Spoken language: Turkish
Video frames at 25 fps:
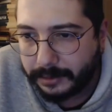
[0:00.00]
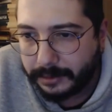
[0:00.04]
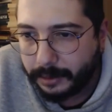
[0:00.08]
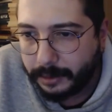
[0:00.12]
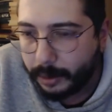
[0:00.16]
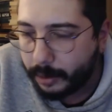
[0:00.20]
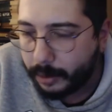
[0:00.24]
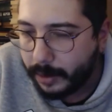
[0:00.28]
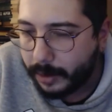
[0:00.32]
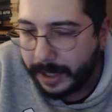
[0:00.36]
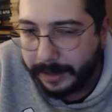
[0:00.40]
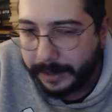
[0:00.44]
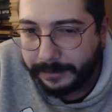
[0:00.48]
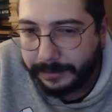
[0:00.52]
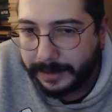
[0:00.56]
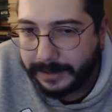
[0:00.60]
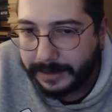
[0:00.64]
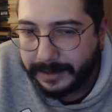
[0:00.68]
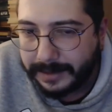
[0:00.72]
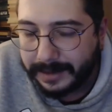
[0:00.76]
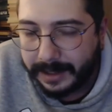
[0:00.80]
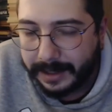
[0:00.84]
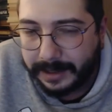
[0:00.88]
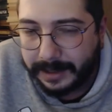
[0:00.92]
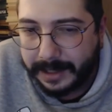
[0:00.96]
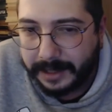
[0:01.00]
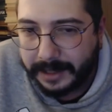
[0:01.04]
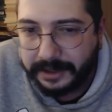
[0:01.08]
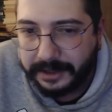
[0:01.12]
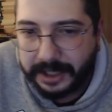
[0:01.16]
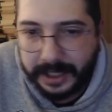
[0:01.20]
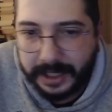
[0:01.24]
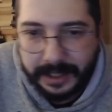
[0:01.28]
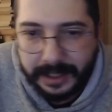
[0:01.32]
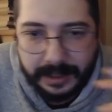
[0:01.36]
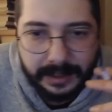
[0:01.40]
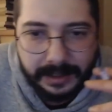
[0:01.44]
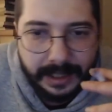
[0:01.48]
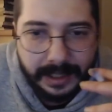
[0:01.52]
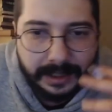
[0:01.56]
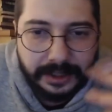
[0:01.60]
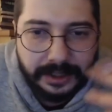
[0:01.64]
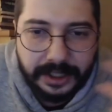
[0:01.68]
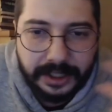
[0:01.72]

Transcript: Çok evde sıradan çekirdek